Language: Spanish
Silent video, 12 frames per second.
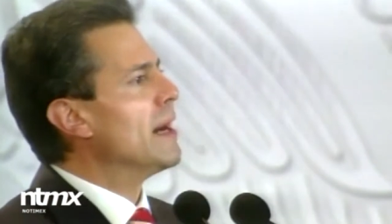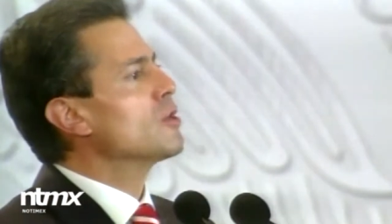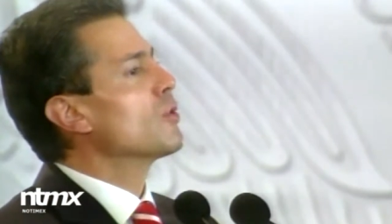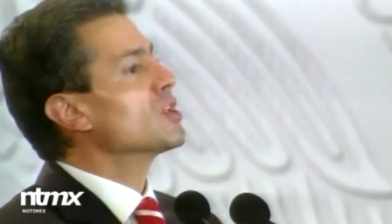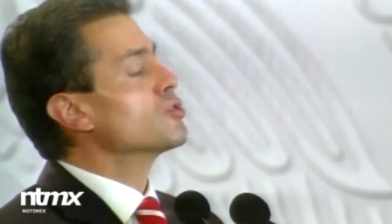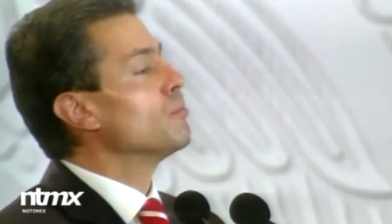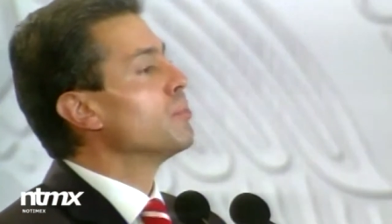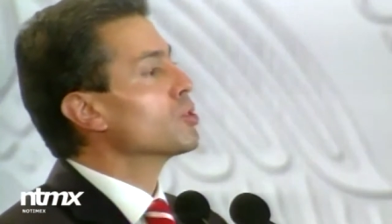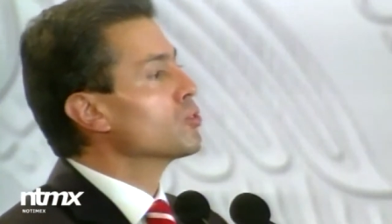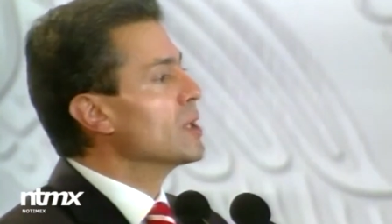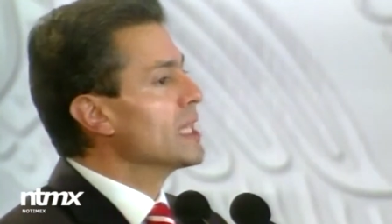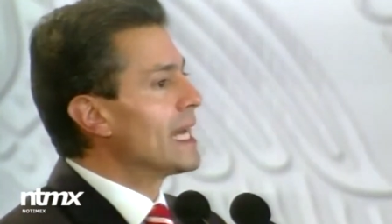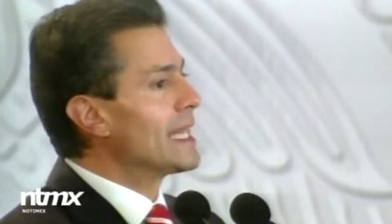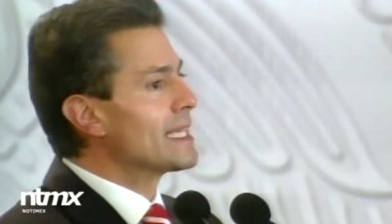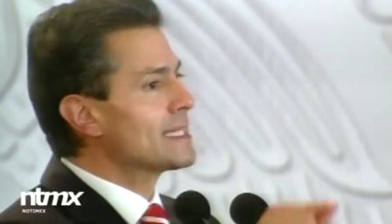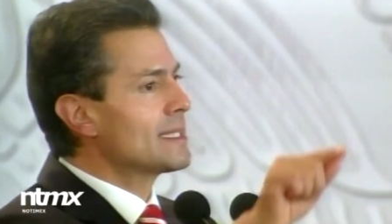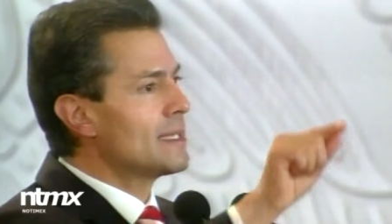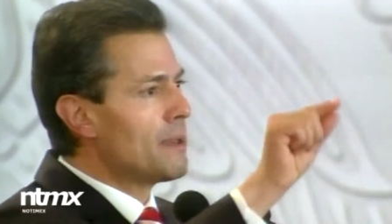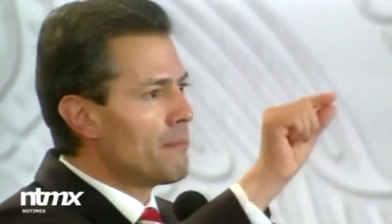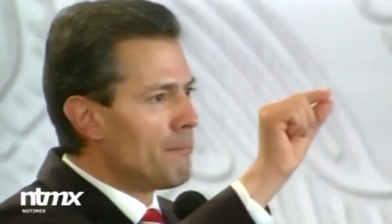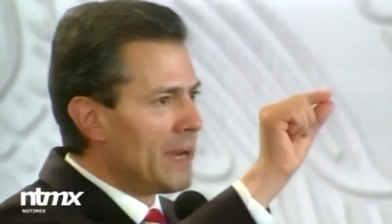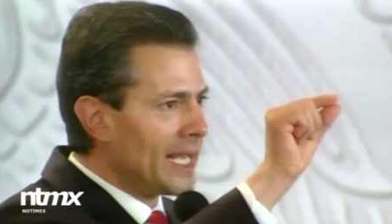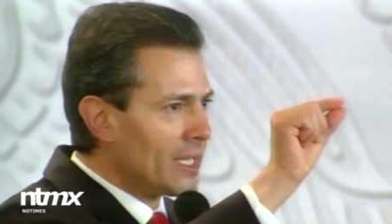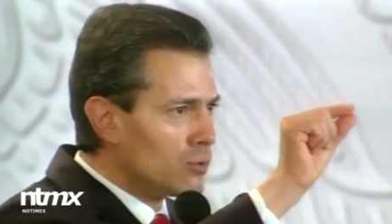mayores oportunidades
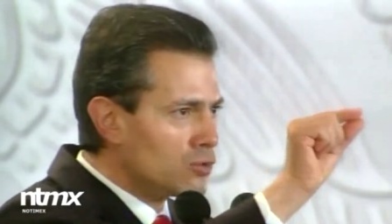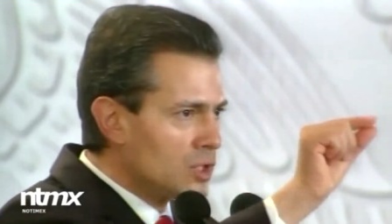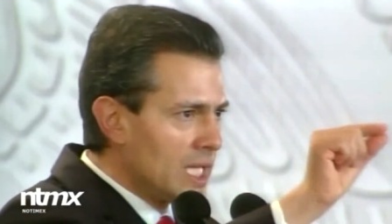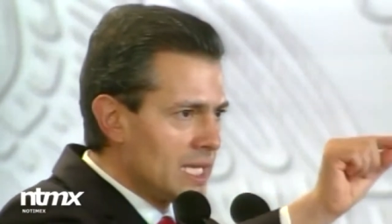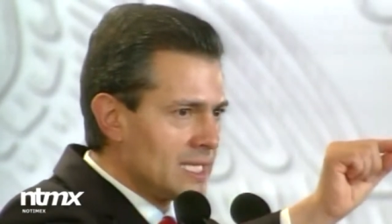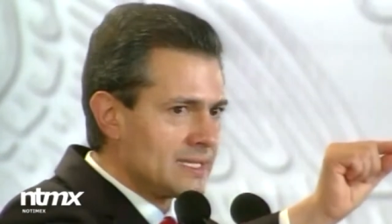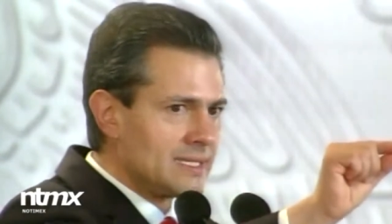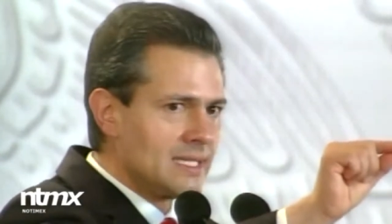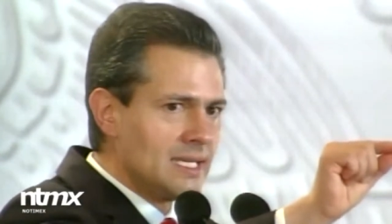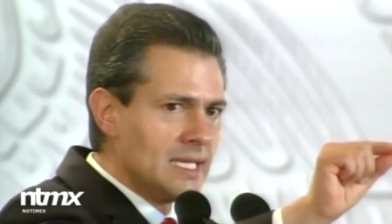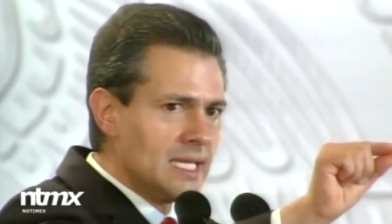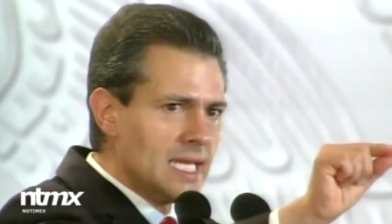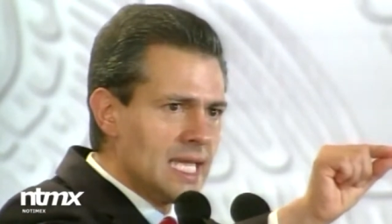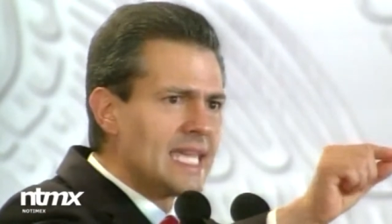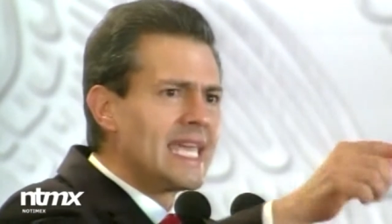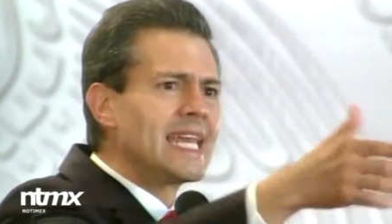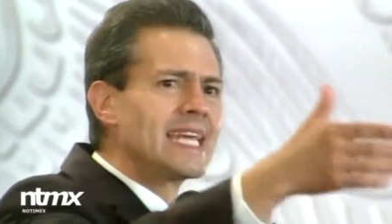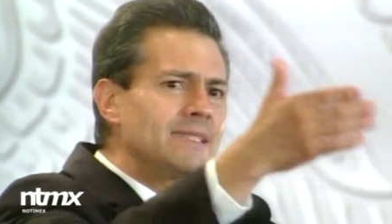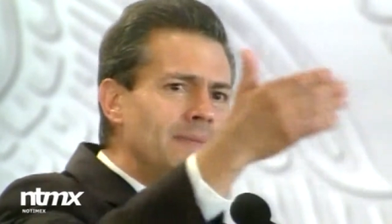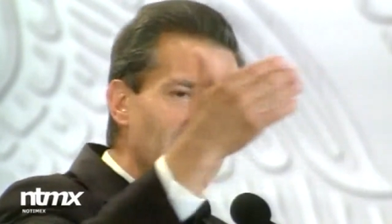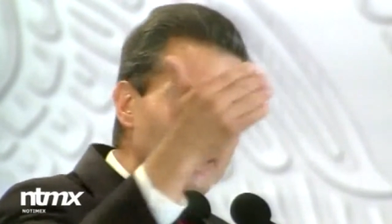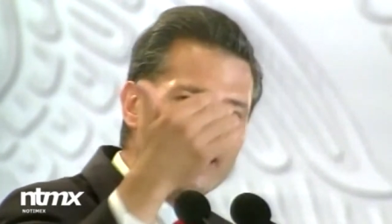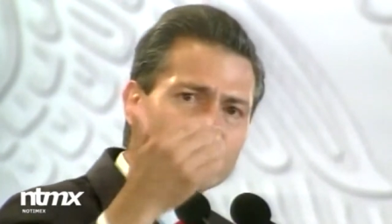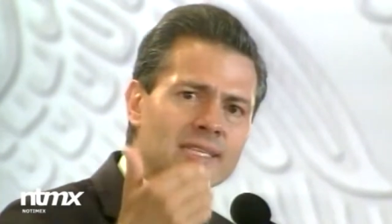para que ustedes y quienes
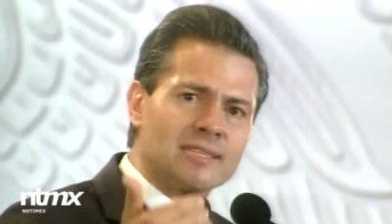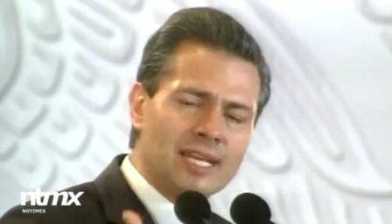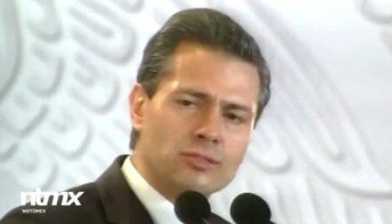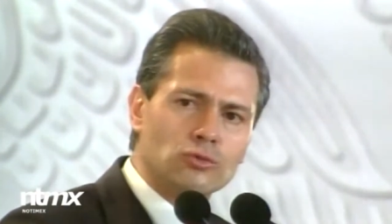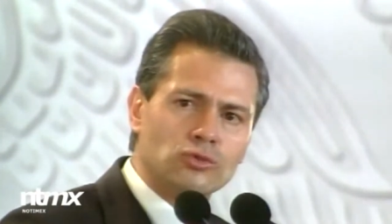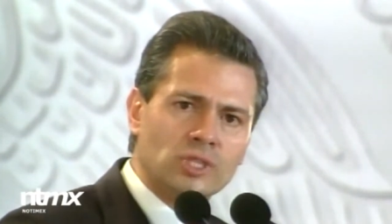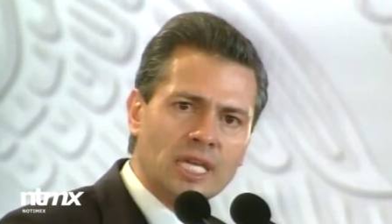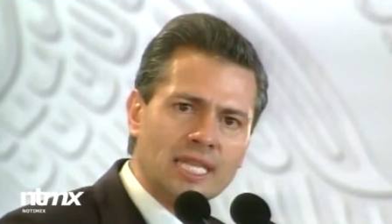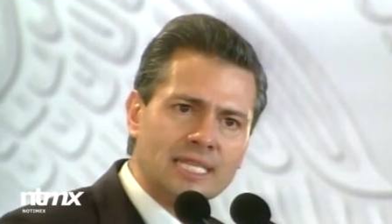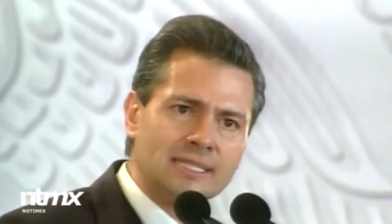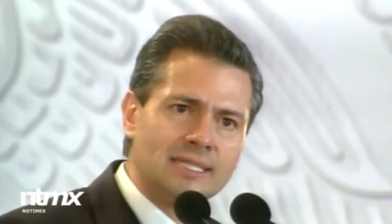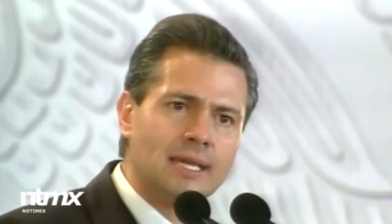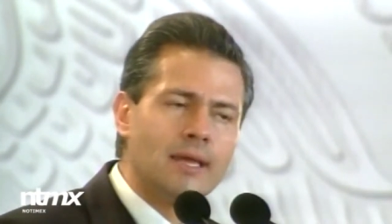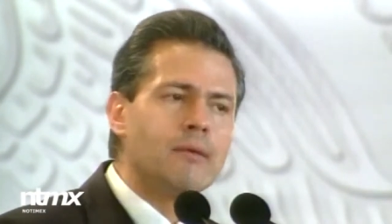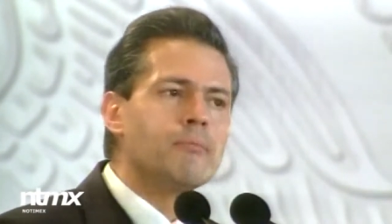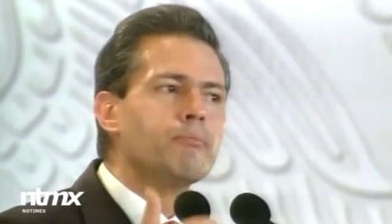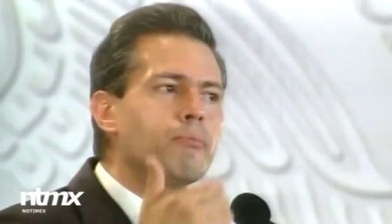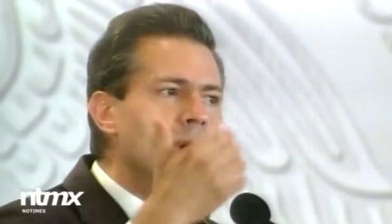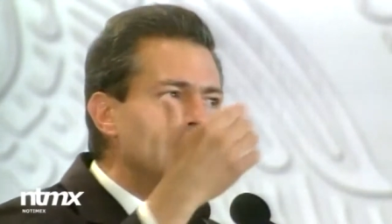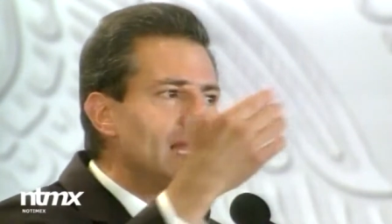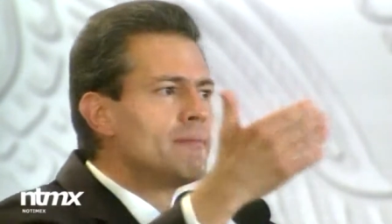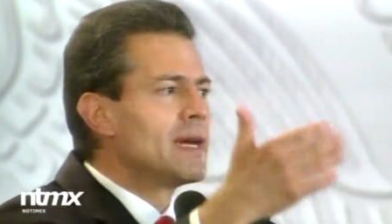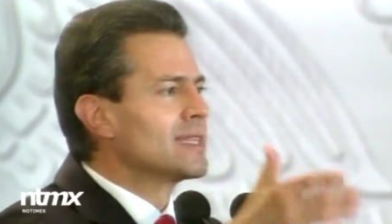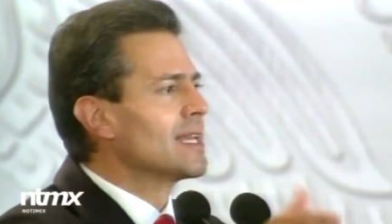vienen detrás de ustedes
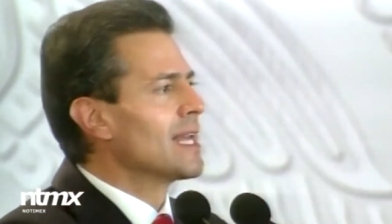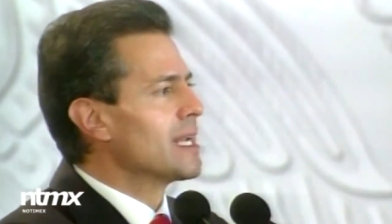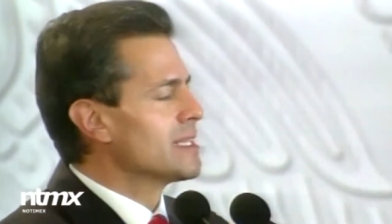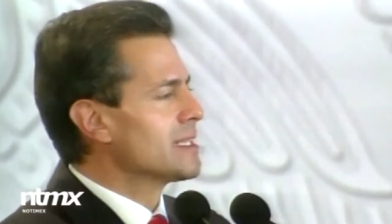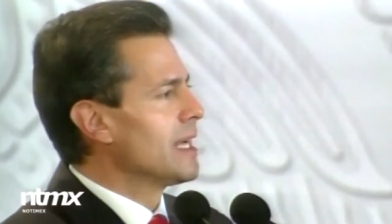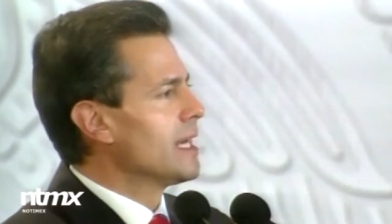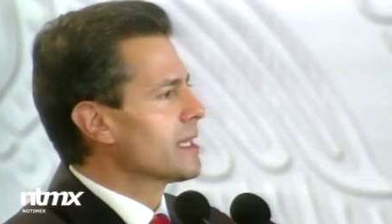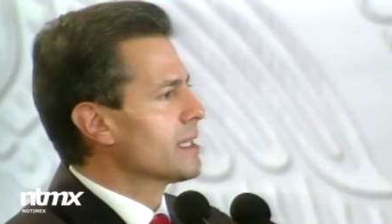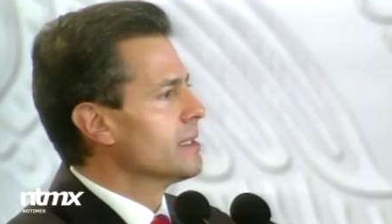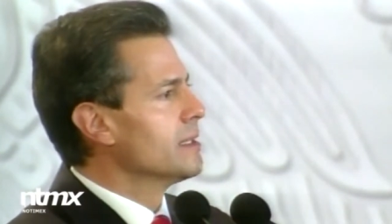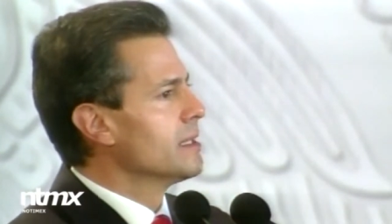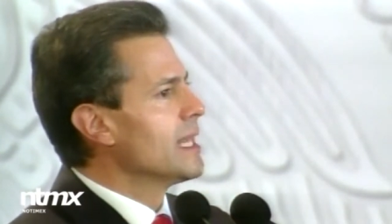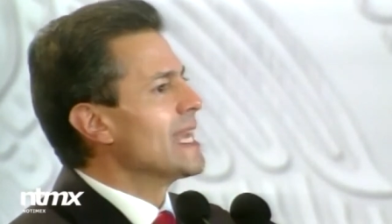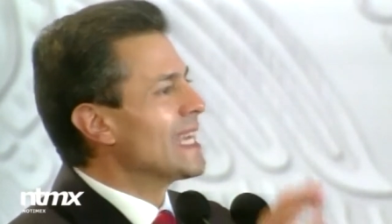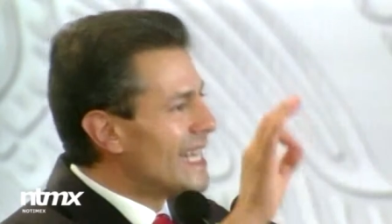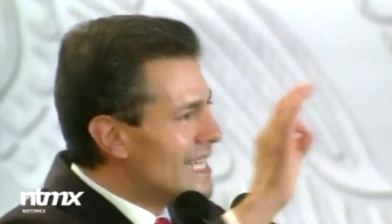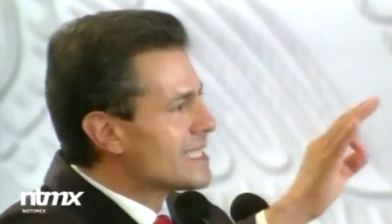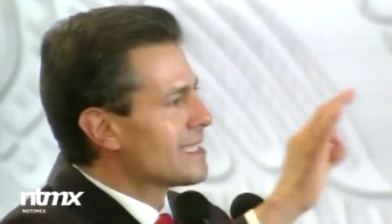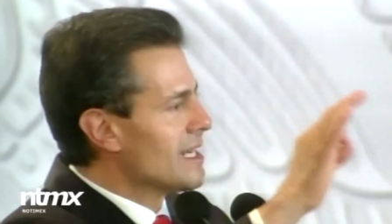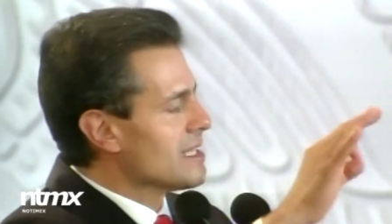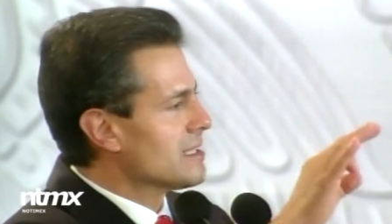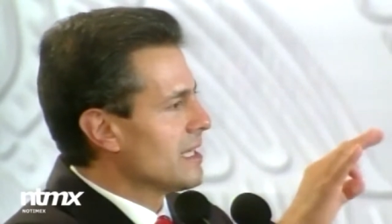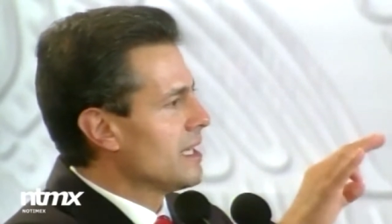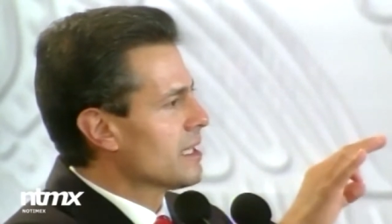puedan materializar y
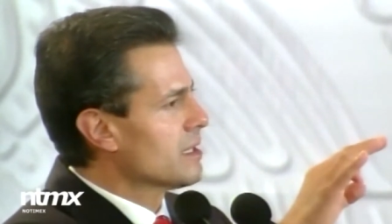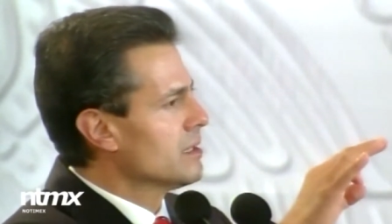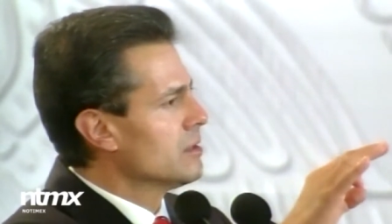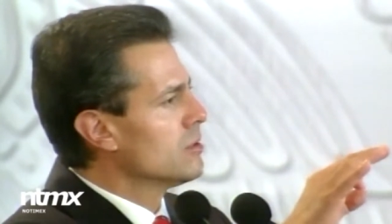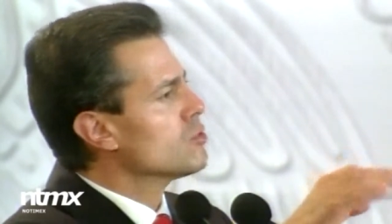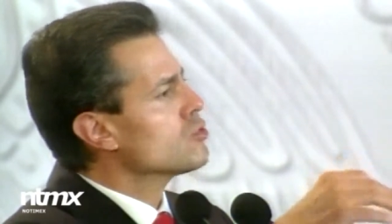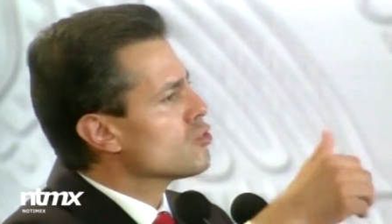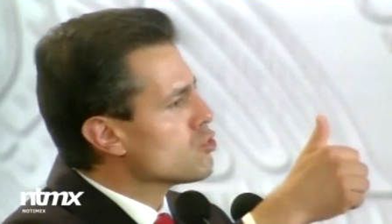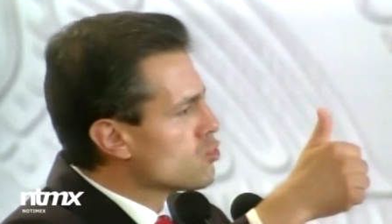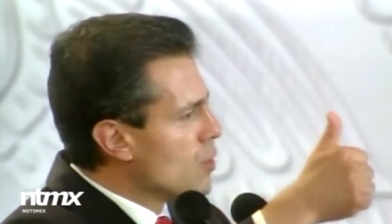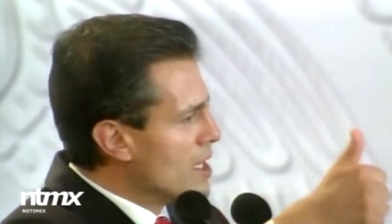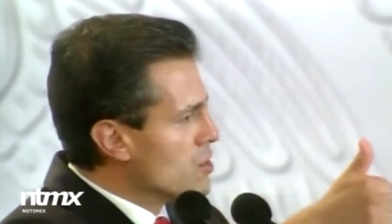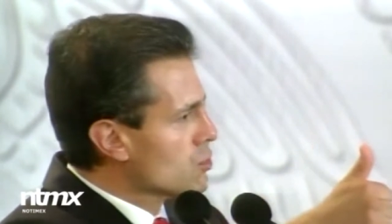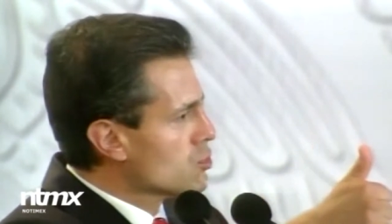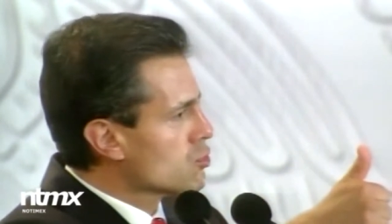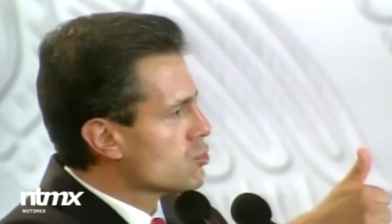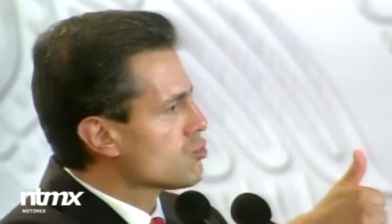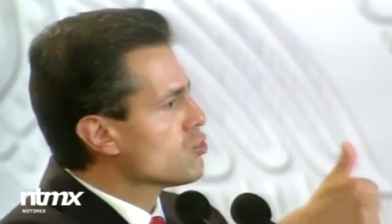cristalizar sus sueños,